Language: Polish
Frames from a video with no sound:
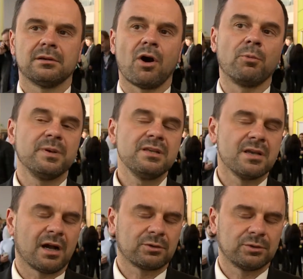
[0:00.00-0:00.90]

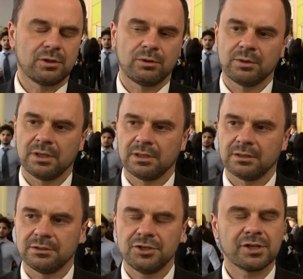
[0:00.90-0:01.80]
opinia, którą
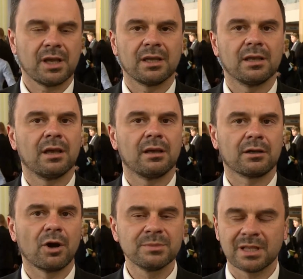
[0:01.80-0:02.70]
dzisiaj
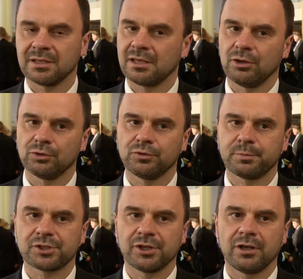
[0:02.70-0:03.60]
Komitet Regionów
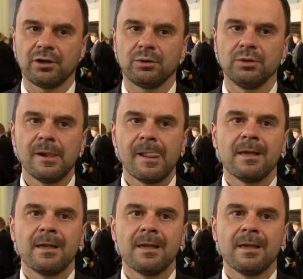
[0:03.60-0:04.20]
przyjął,